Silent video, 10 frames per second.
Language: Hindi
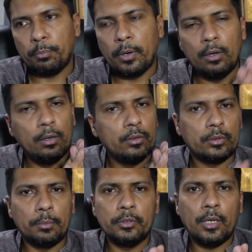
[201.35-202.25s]
फल
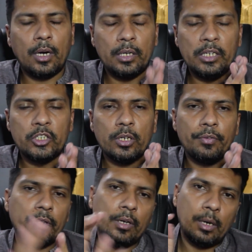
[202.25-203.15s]
सब्जियां ईच एंड
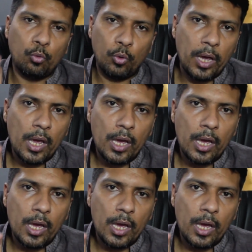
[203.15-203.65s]
एवरीथिंग आपको